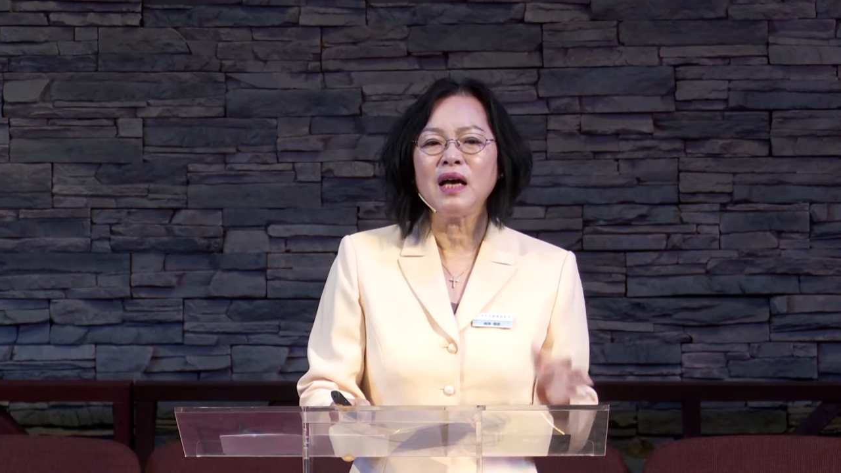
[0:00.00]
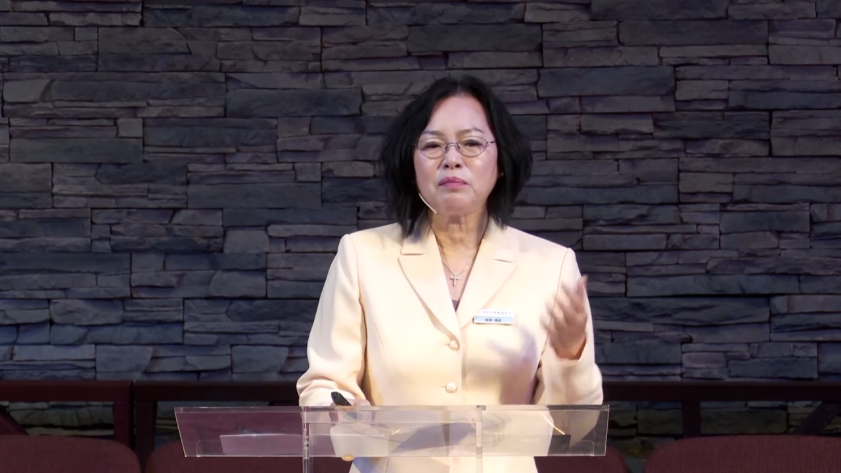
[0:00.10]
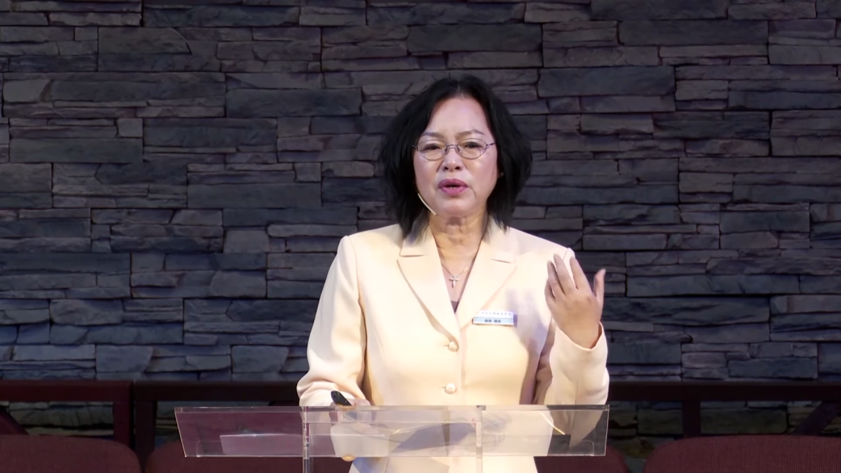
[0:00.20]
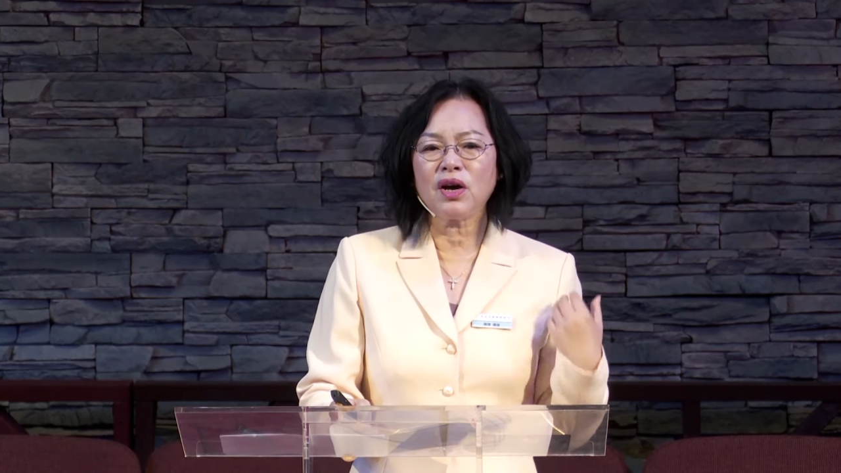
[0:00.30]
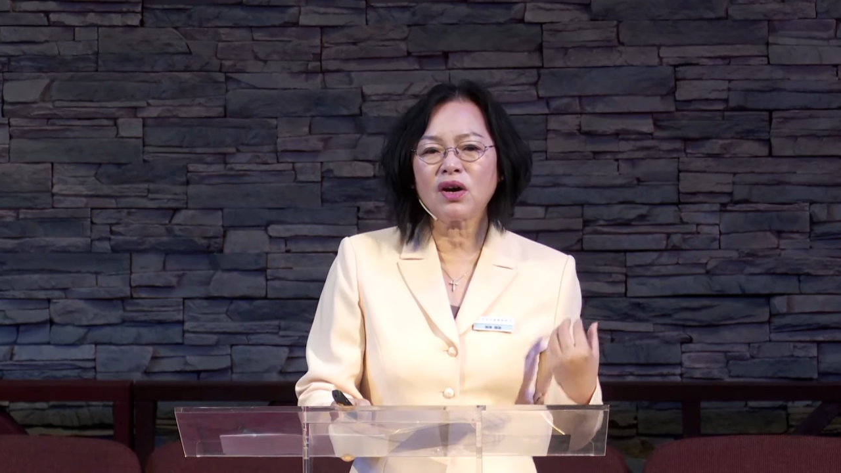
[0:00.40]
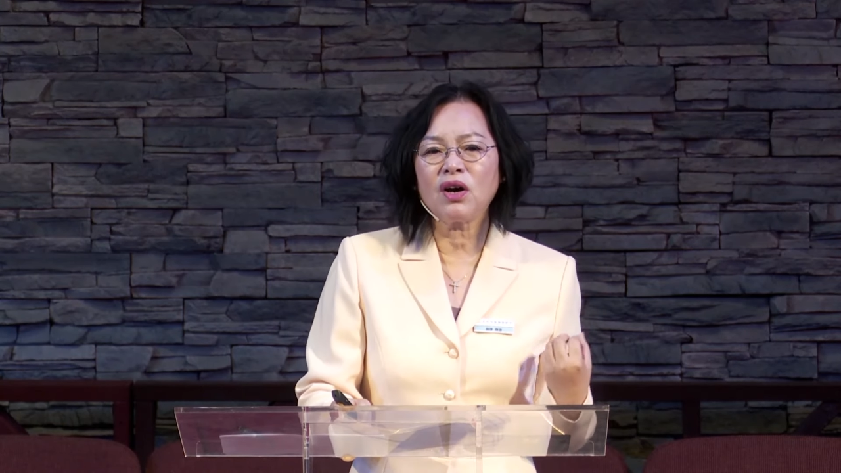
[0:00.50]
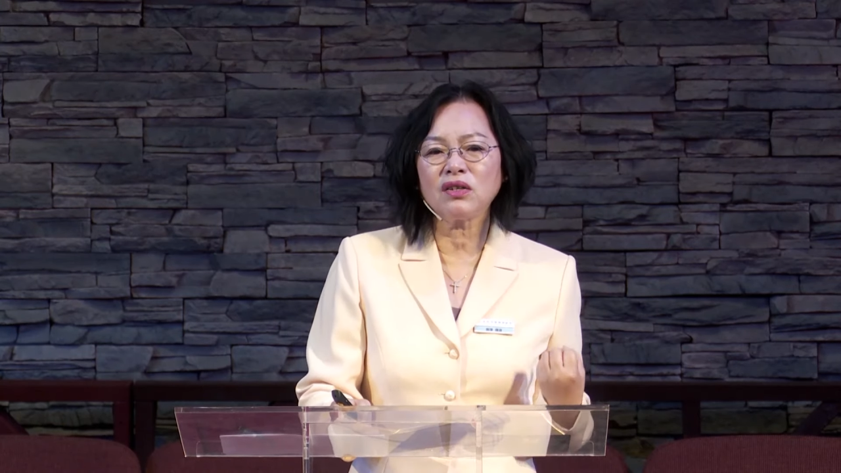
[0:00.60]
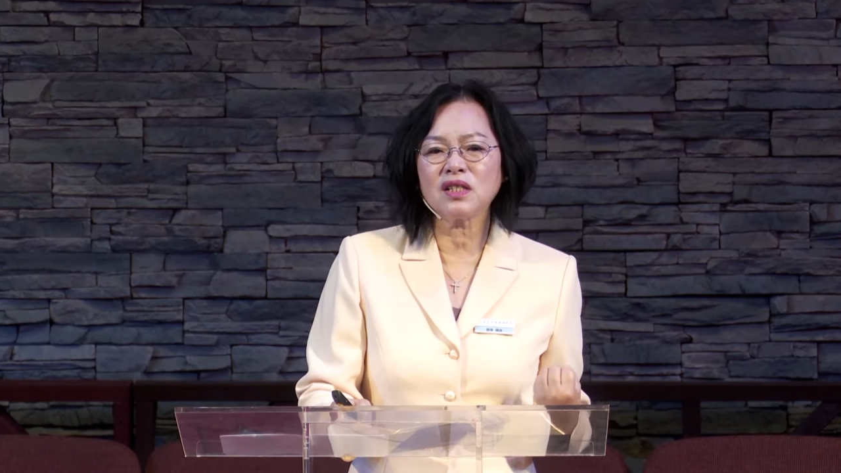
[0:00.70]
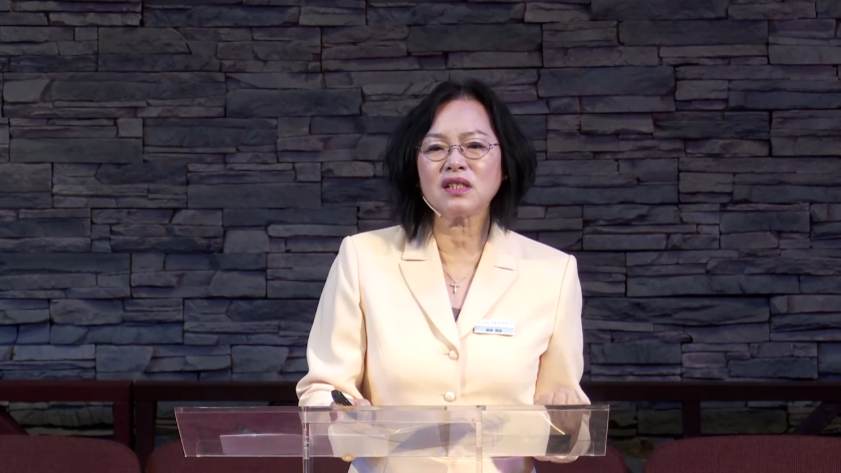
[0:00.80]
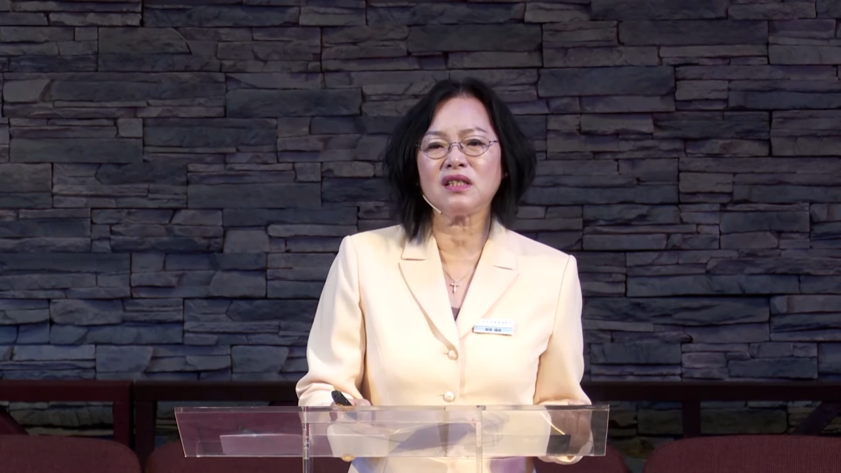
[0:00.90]
不要靠
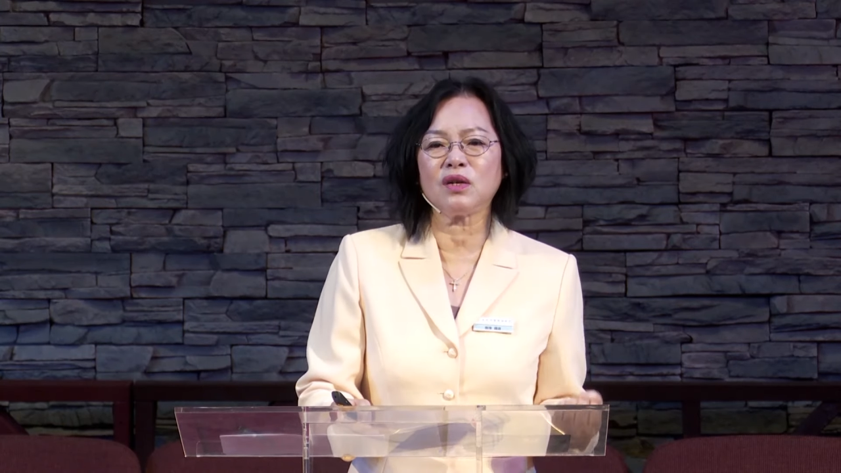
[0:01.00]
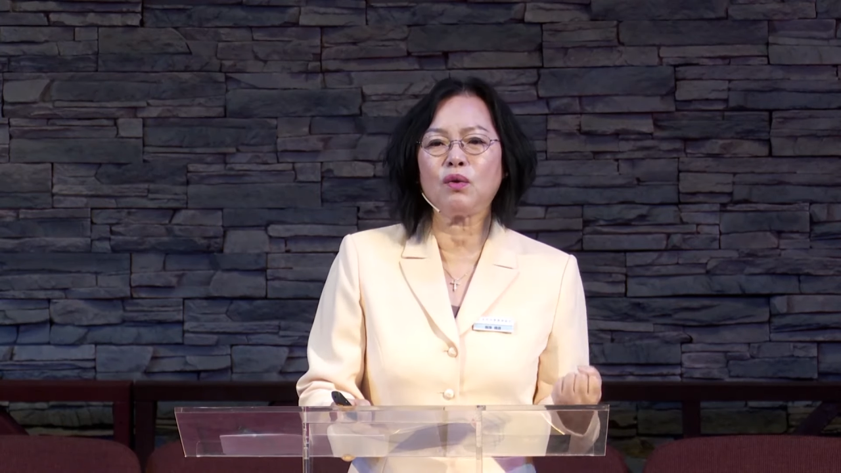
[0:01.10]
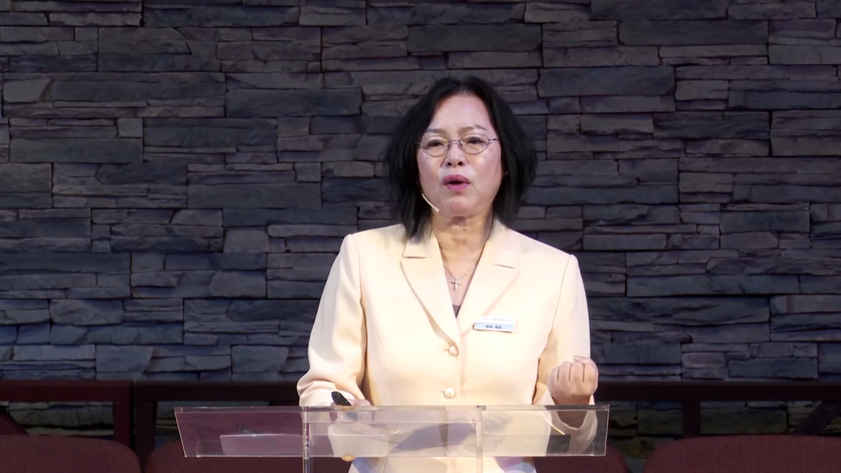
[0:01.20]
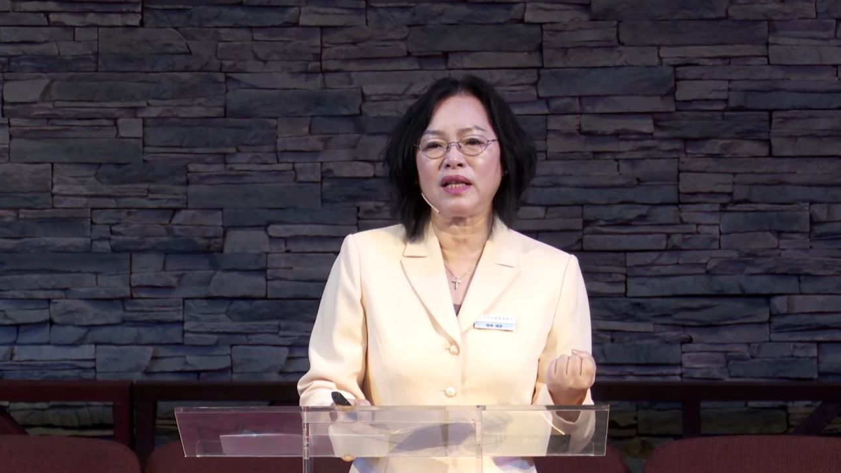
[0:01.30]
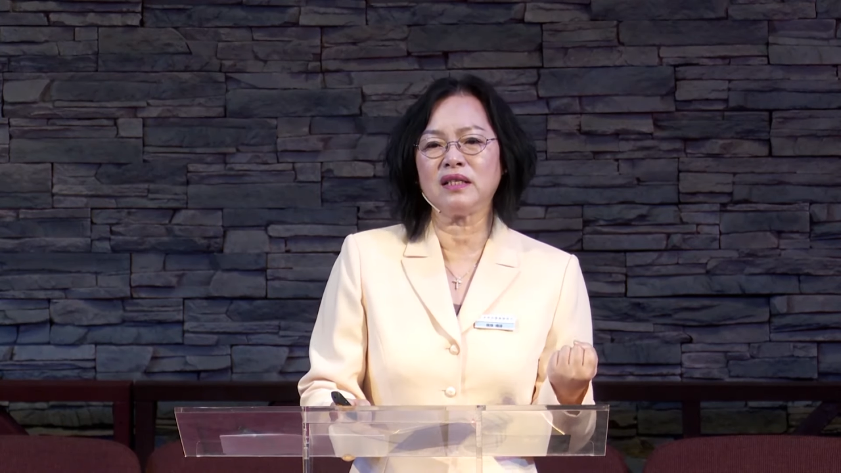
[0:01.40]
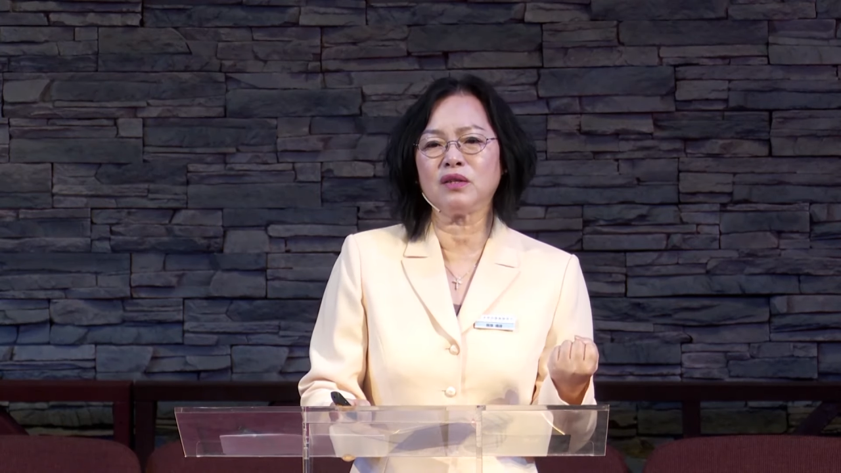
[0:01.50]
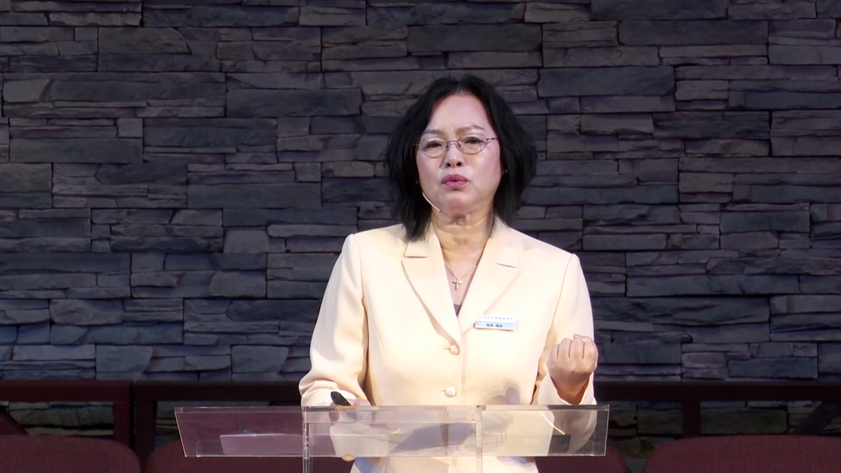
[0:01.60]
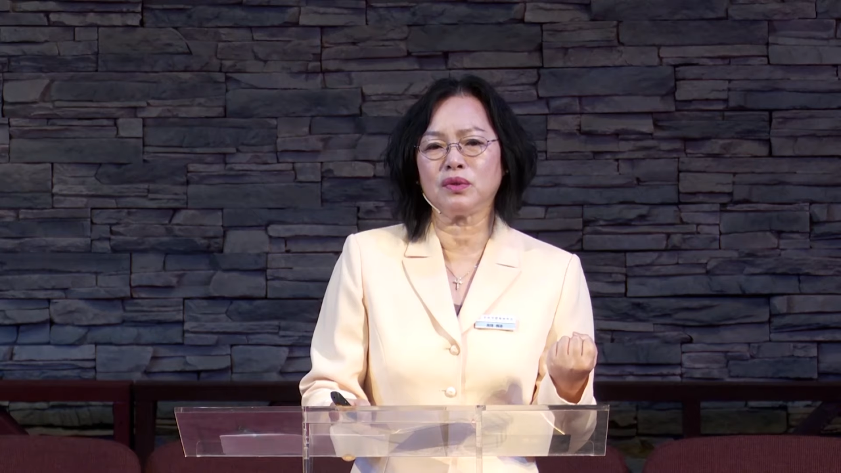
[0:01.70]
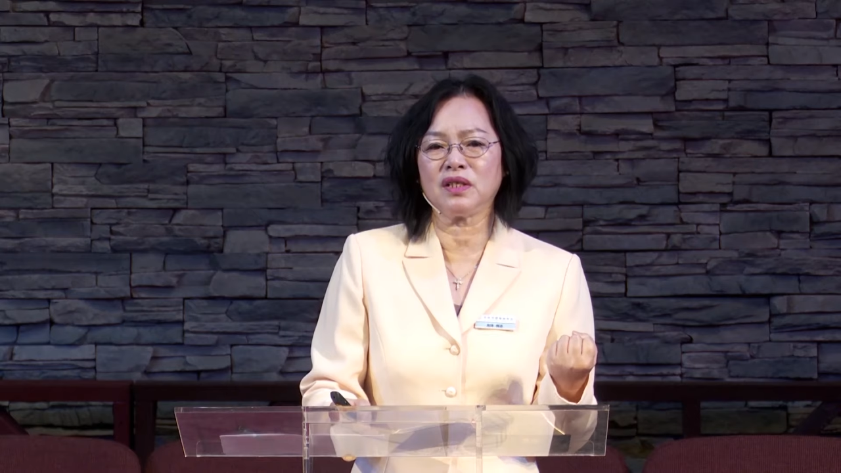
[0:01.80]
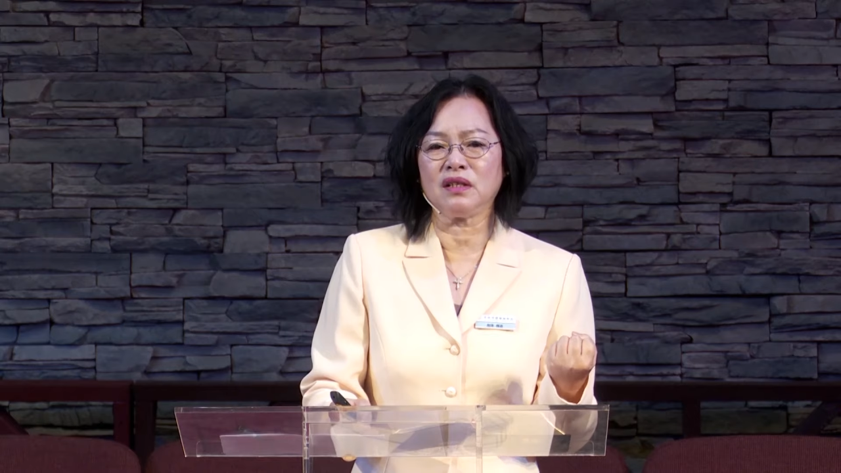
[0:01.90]
自己缓这
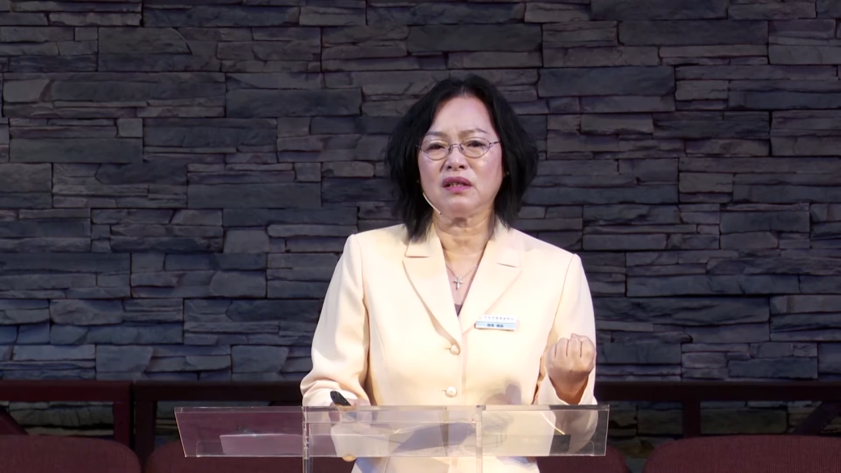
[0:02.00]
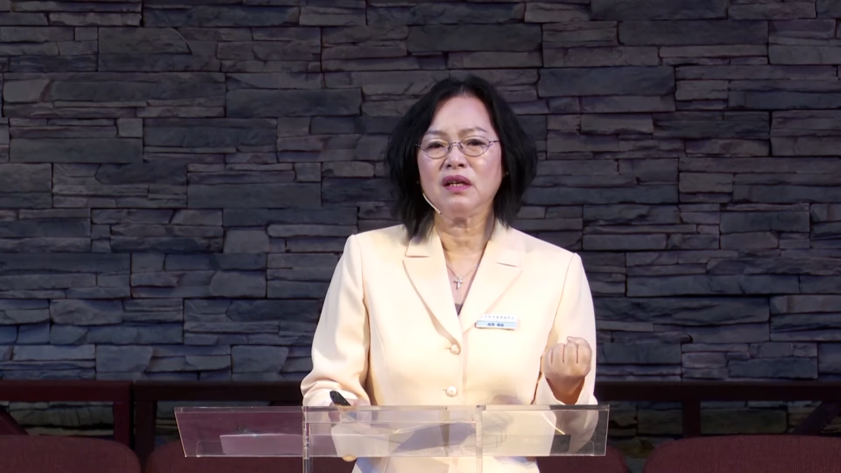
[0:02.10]
股劲，